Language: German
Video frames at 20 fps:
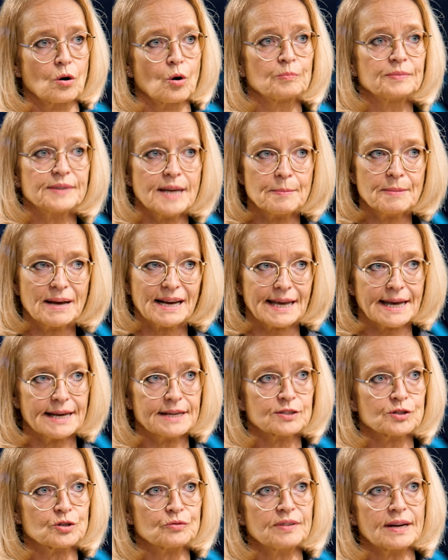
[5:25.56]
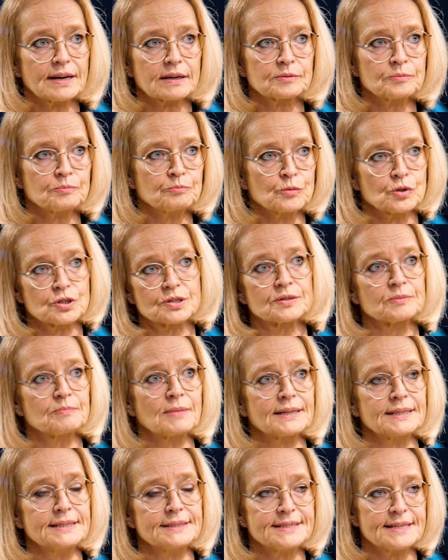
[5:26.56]
Um dem entgegenzuwirken, müsste
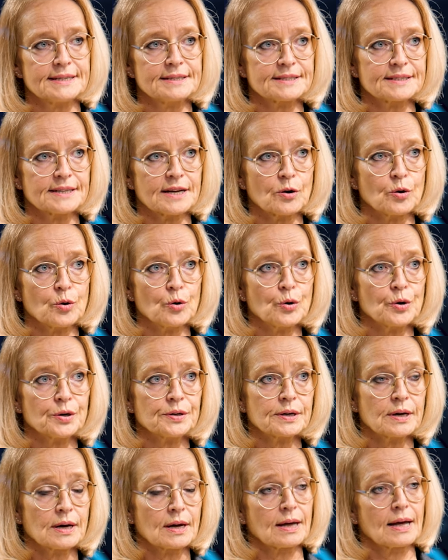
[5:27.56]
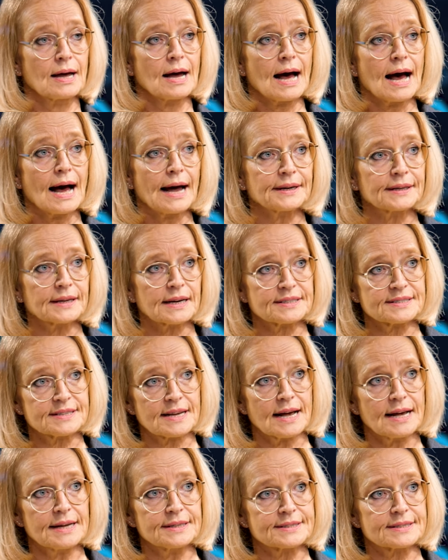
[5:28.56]
man die Zinsen erhöhen.
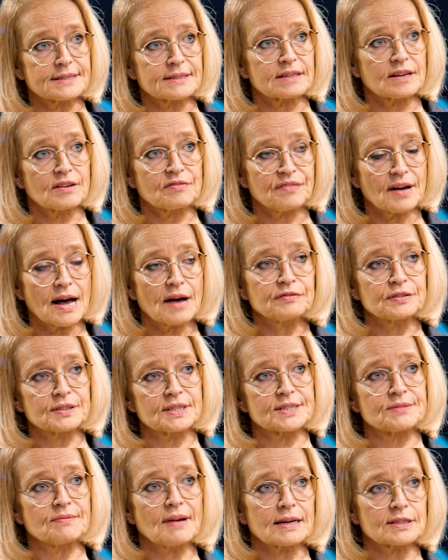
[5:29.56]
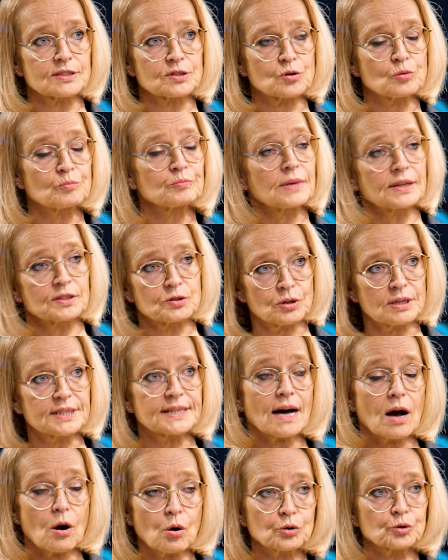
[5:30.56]
Andererseits Gefahr für das Wachstum
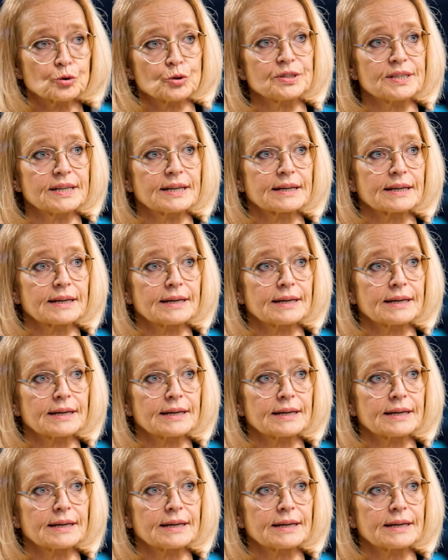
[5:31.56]
natürlich auch durch den